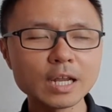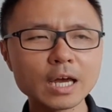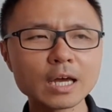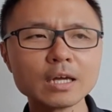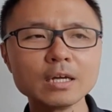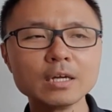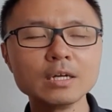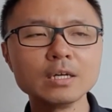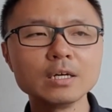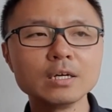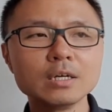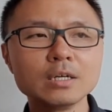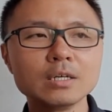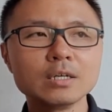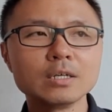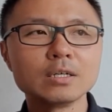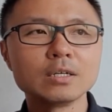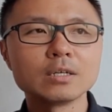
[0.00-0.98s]
Nah,
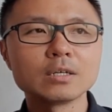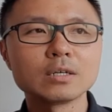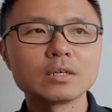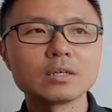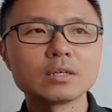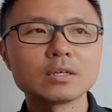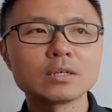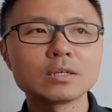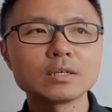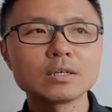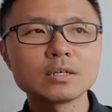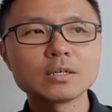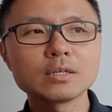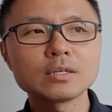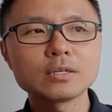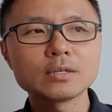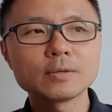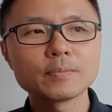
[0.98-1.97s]

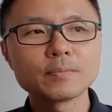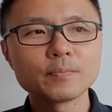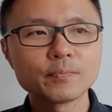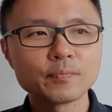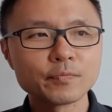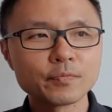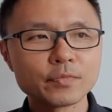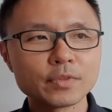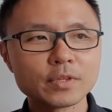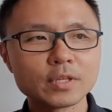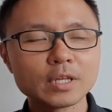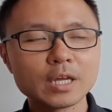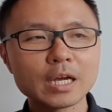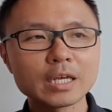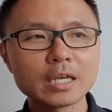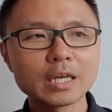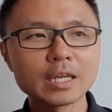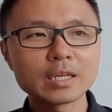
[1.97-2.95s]
eh,
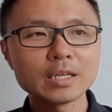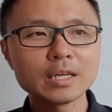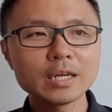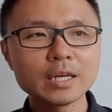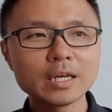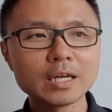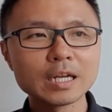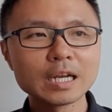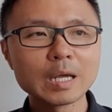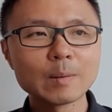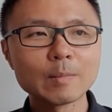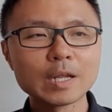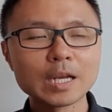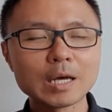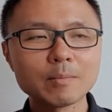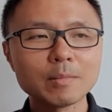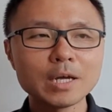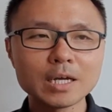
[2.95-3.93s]
akhirnya
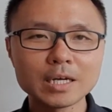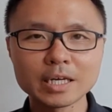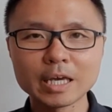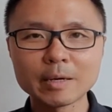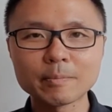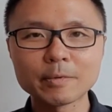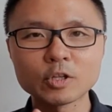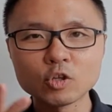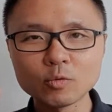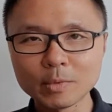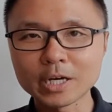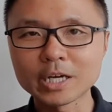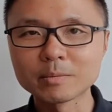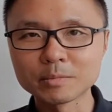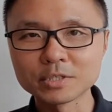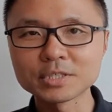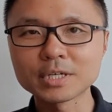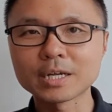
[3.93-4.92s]
lama-lama gap itu
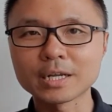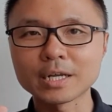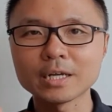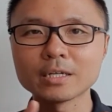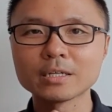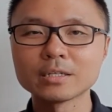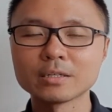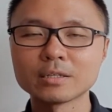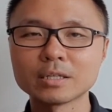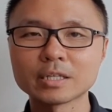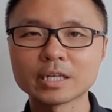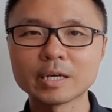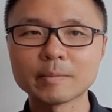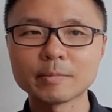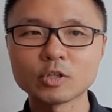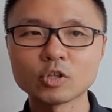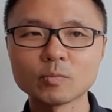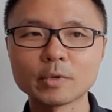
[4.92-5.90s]
makin besar ya
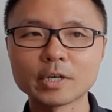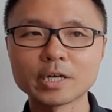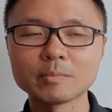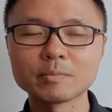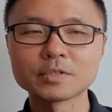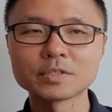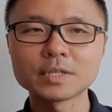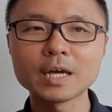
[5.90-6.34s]
gap itu makin